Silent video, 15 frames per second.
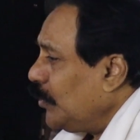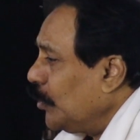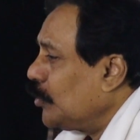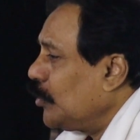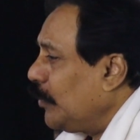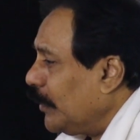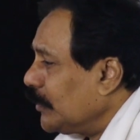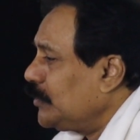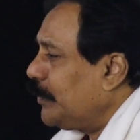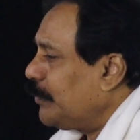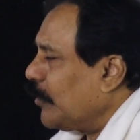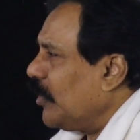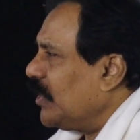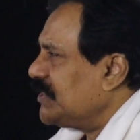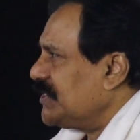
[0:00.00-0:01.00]
ঐক্যবদ্ধ
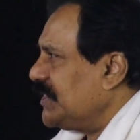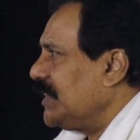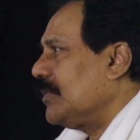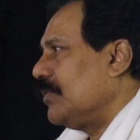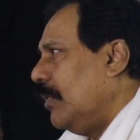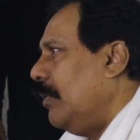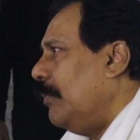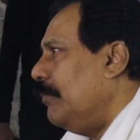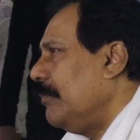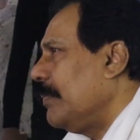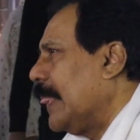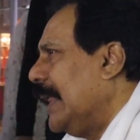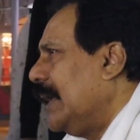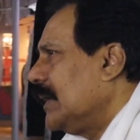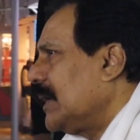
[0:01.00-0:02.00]
প্রয়াস সেটি কম
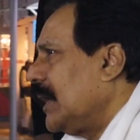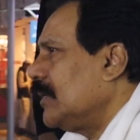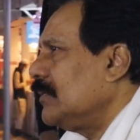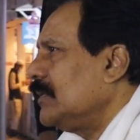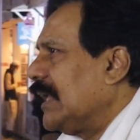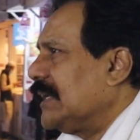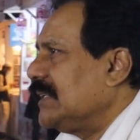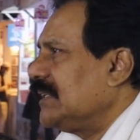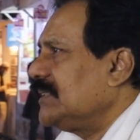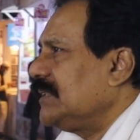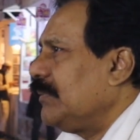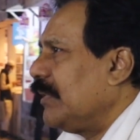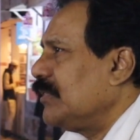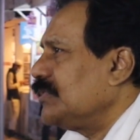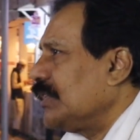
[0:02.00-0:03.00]
কারণ দেখা
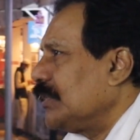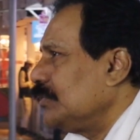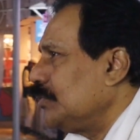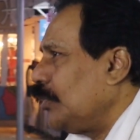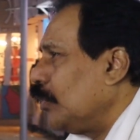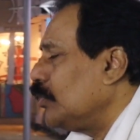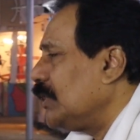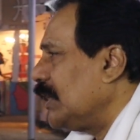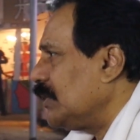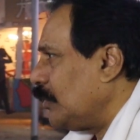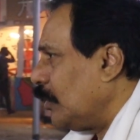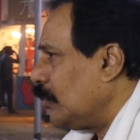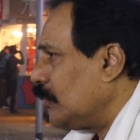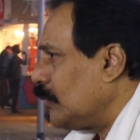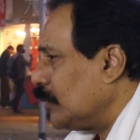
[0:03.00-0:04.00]
যাচ্ছে মানুষ এখন দল
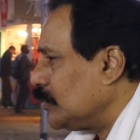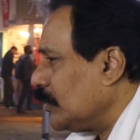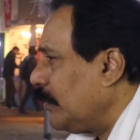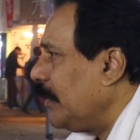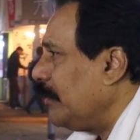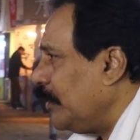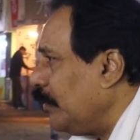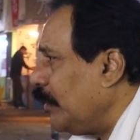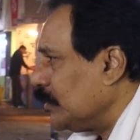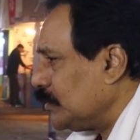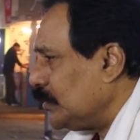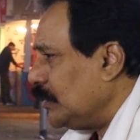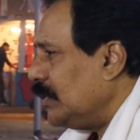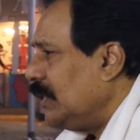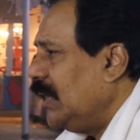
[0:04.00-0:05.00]
দলগতভাবে
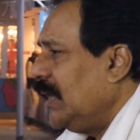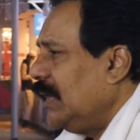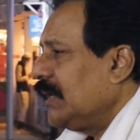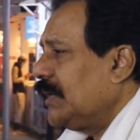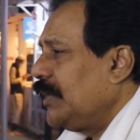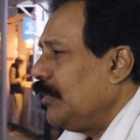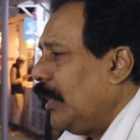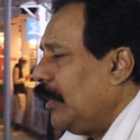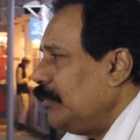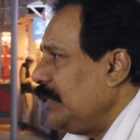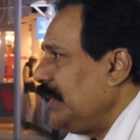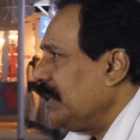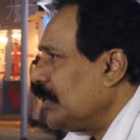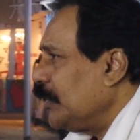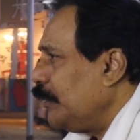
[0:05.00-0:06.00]
বিভক্ত কেউ
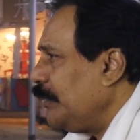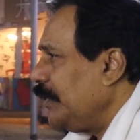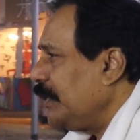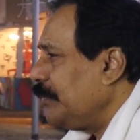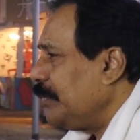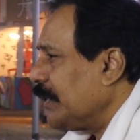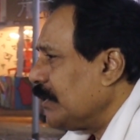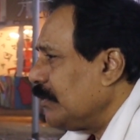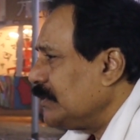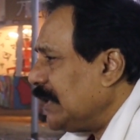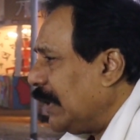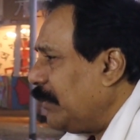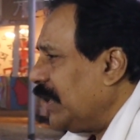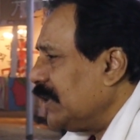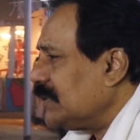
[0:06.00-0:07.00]
আওয়ামী লীগ কেউ বিএনপি কেউ
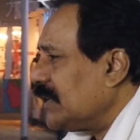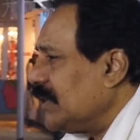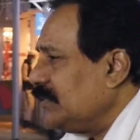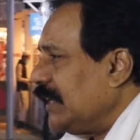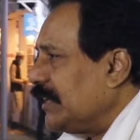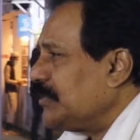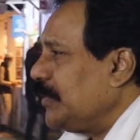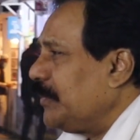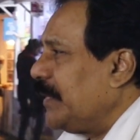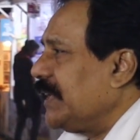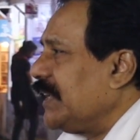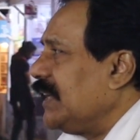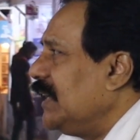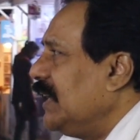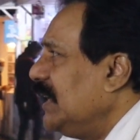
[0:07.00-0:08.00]
জামাত কেউ জাতীয়
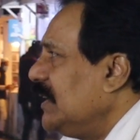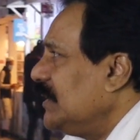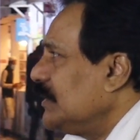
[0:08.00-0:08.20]
পার্টি